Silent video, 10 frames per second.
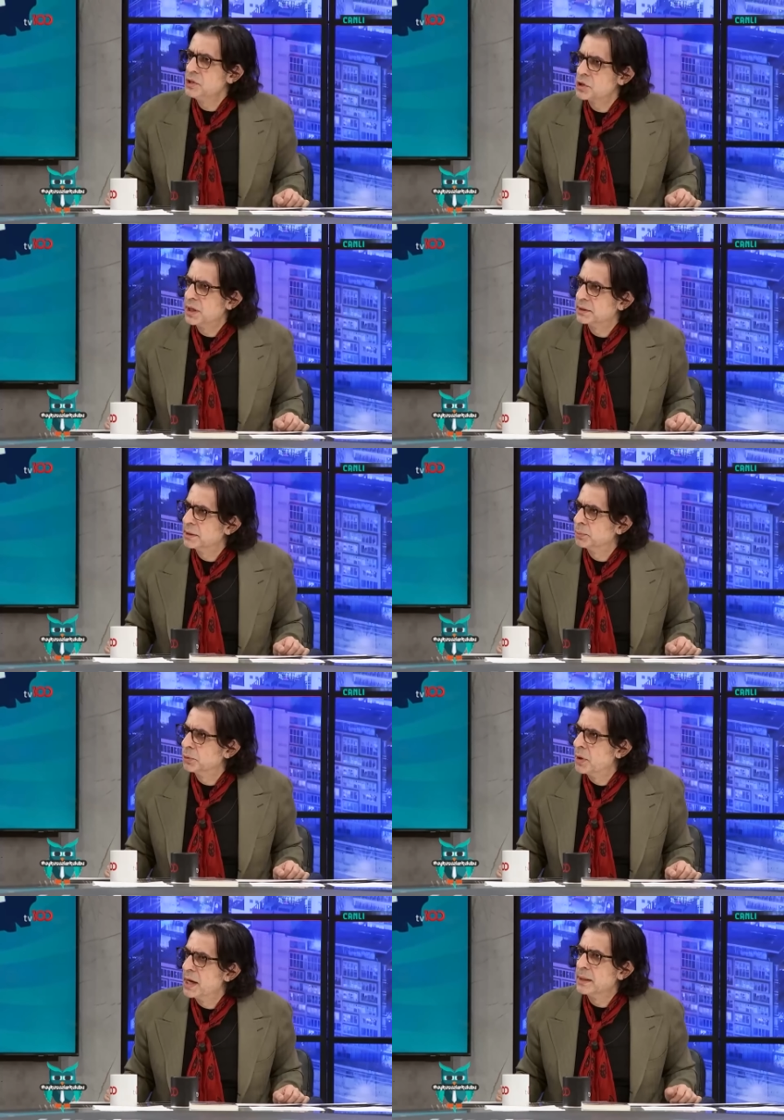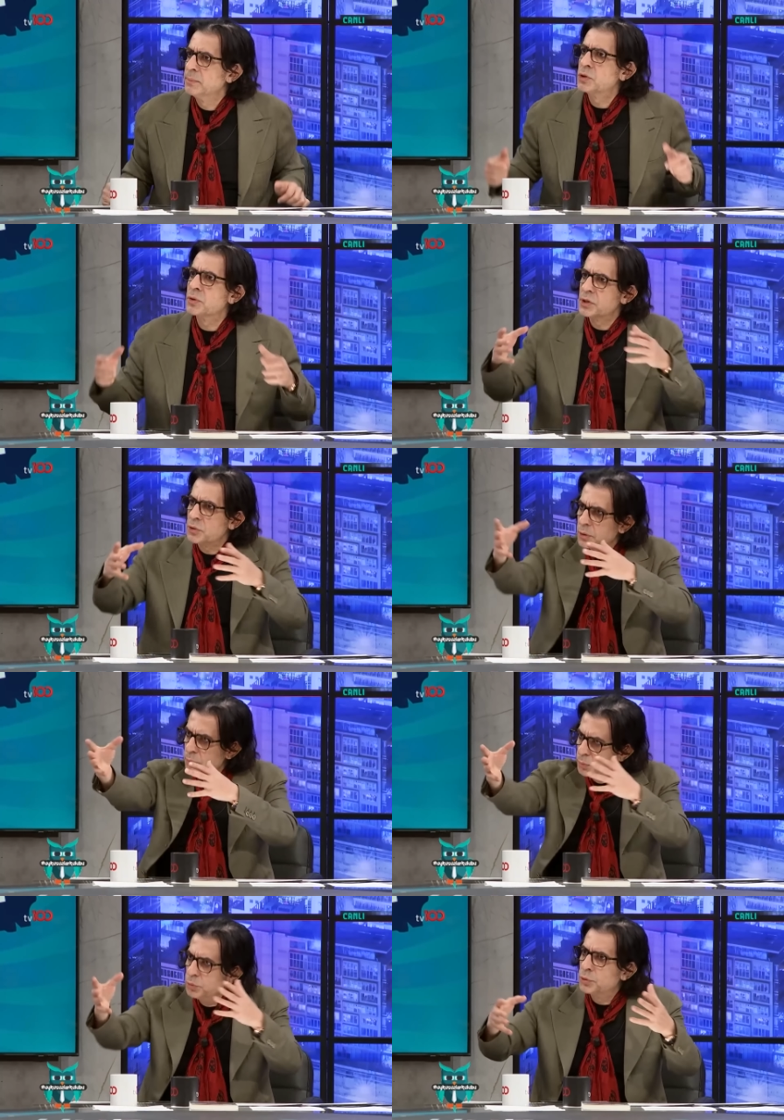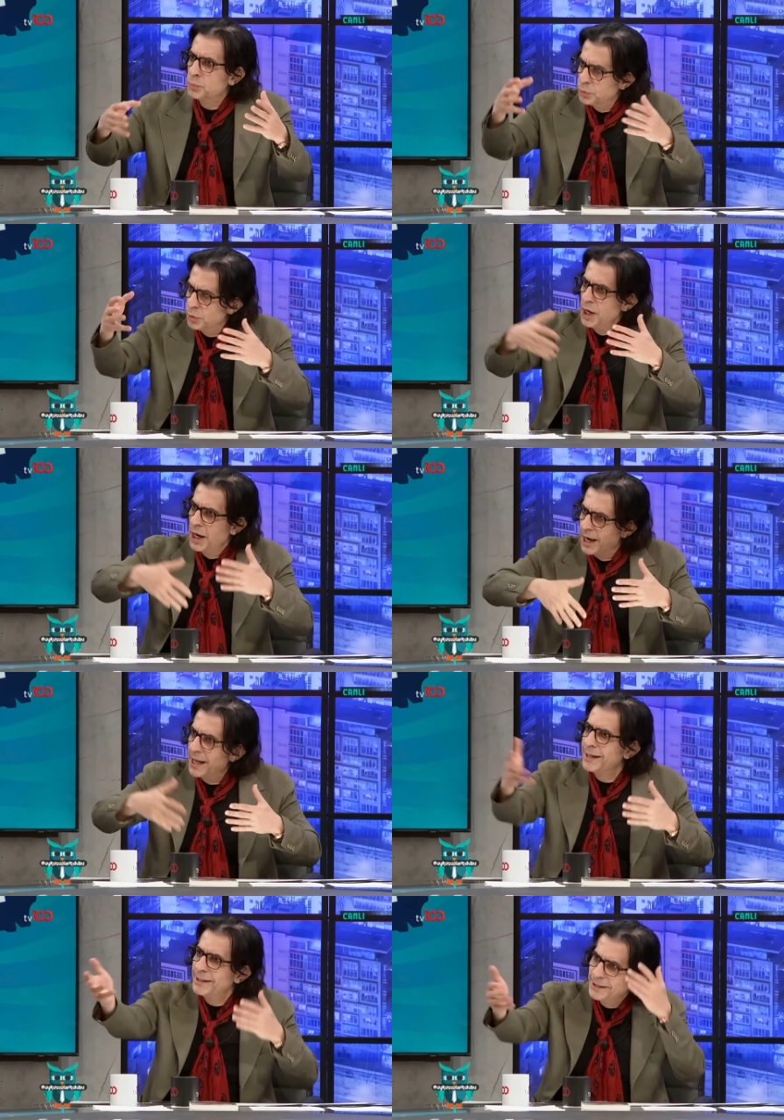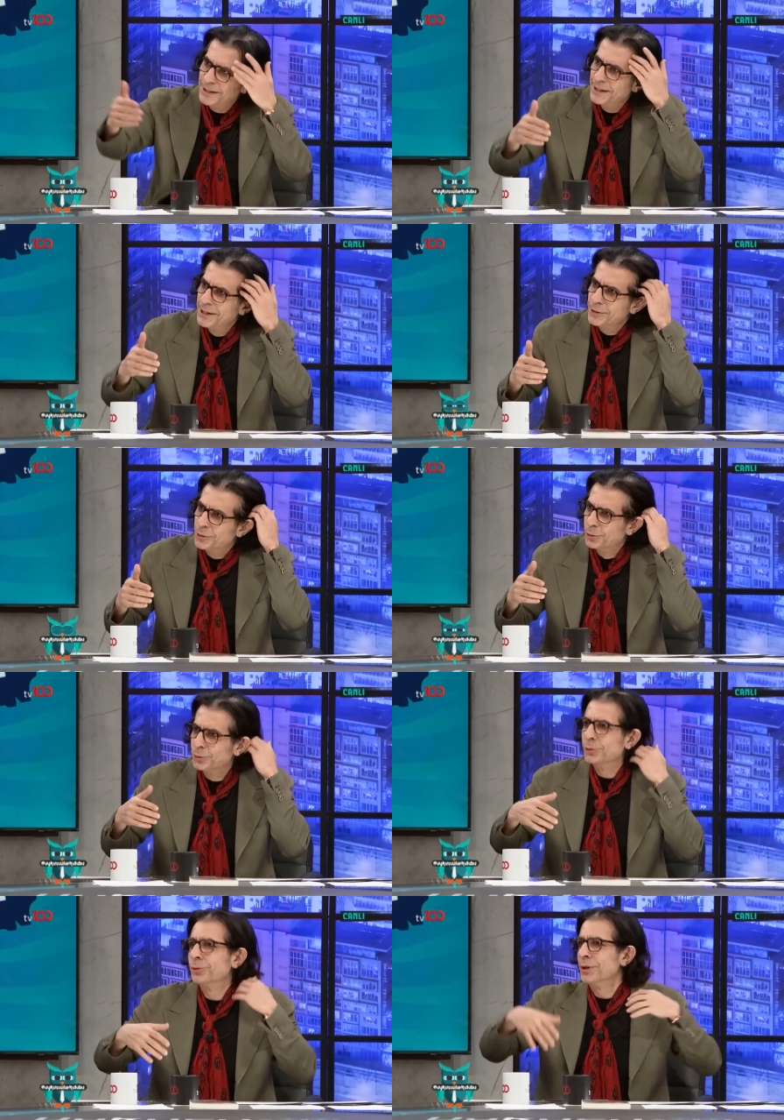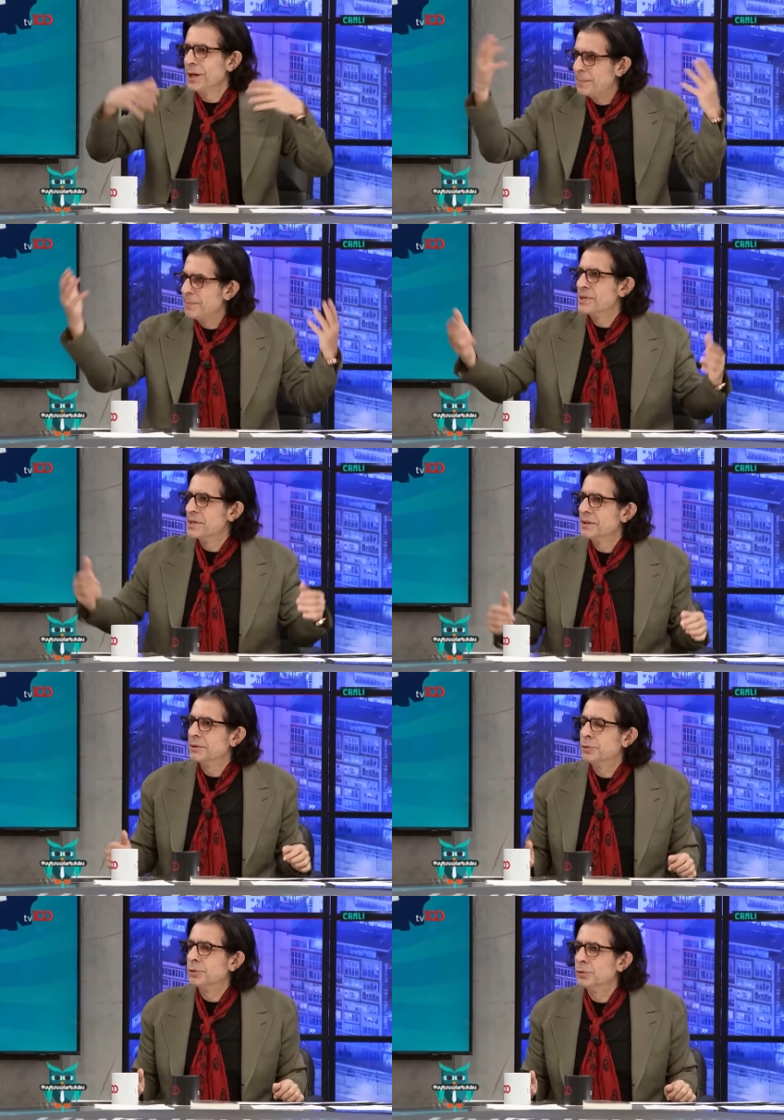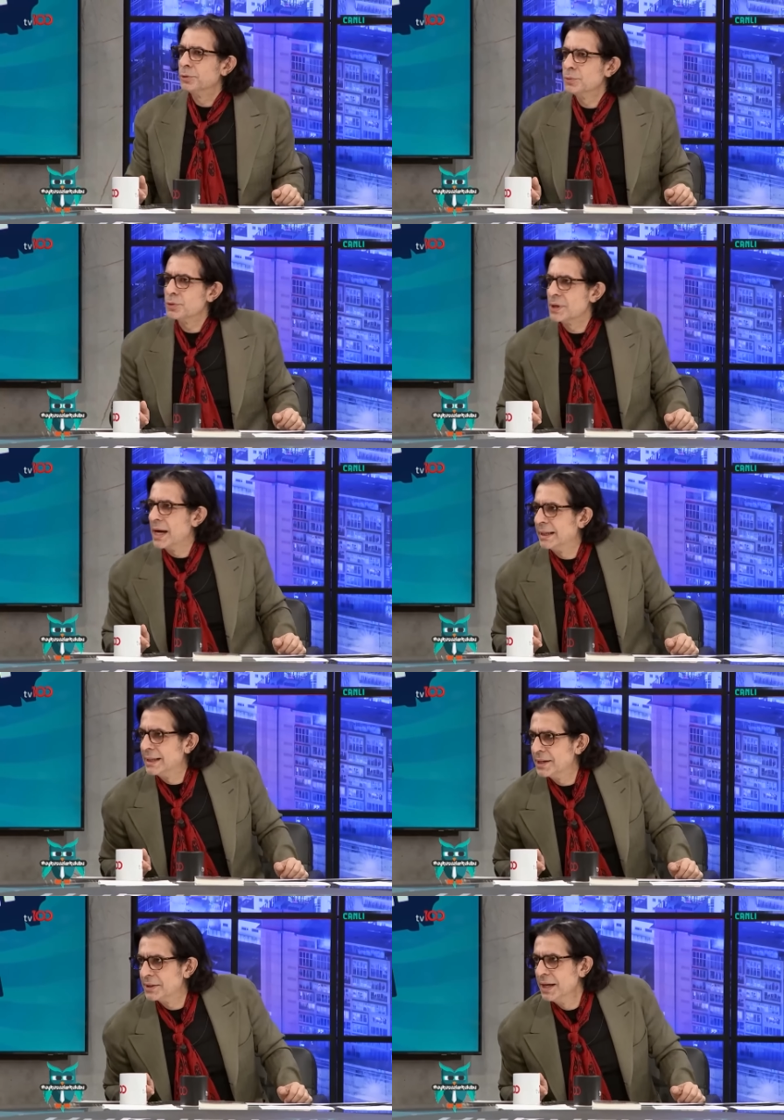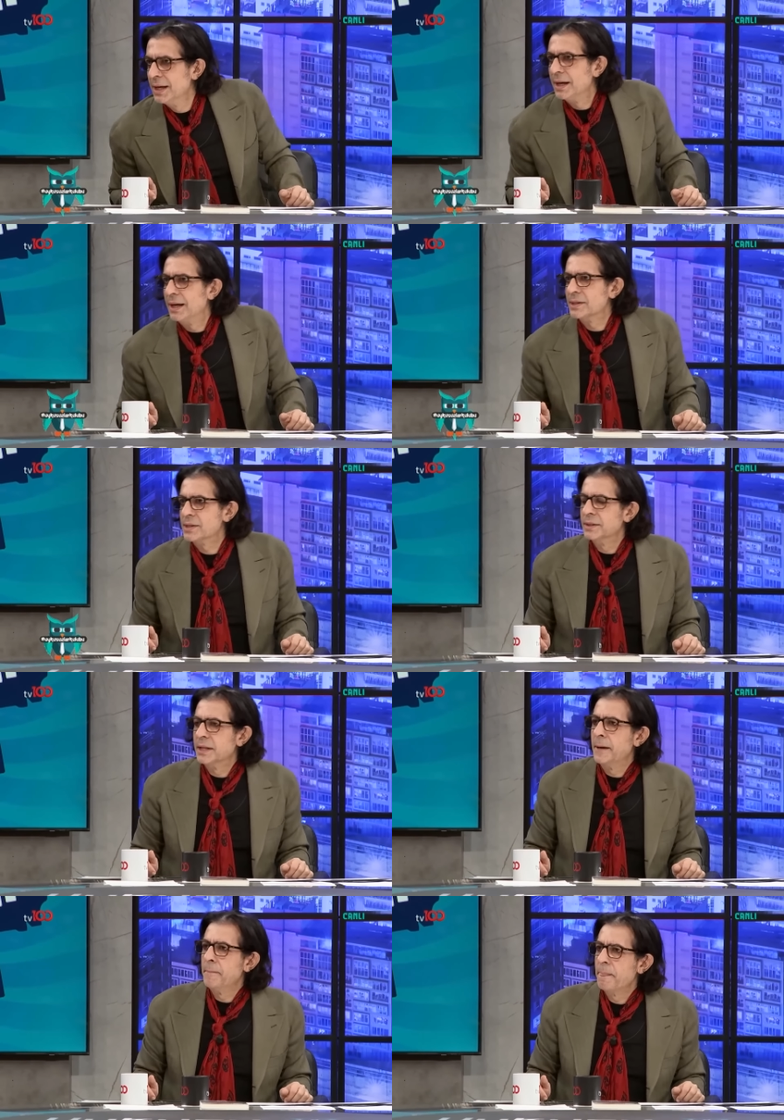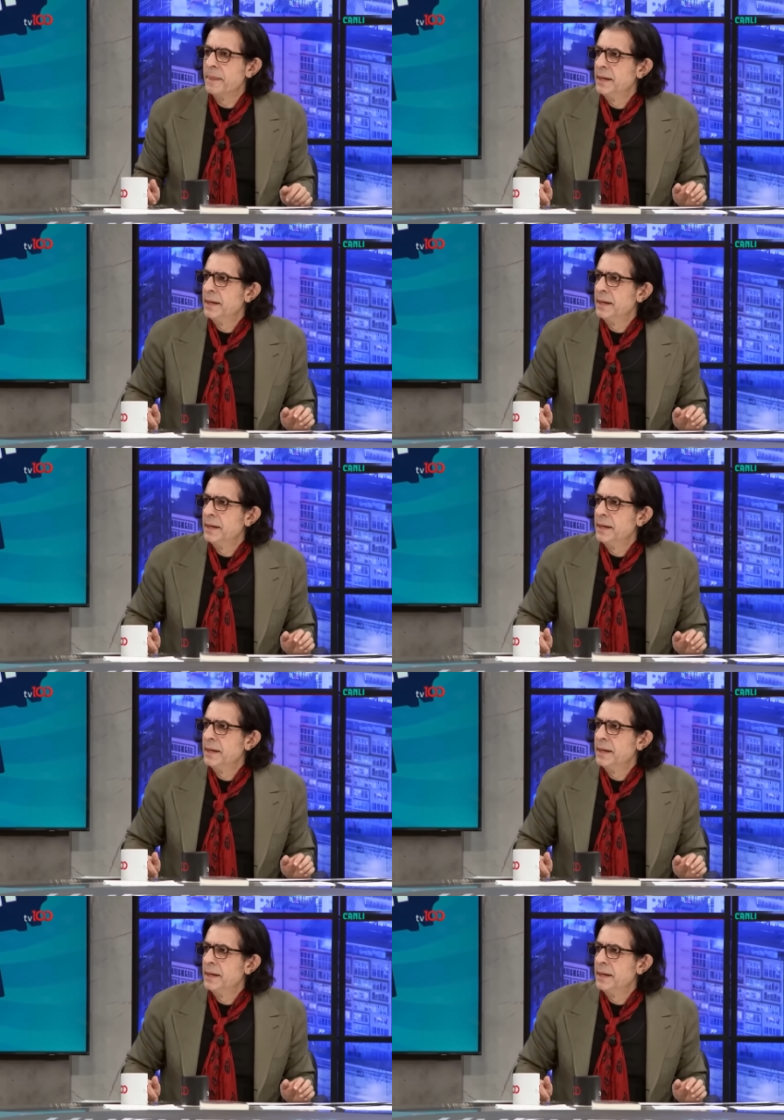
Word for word: inşaat yapılıyor. Yani bir süre sonra bu bütün bu hayalleri kurduğun, hepimizin kurduğumuz yerler aslında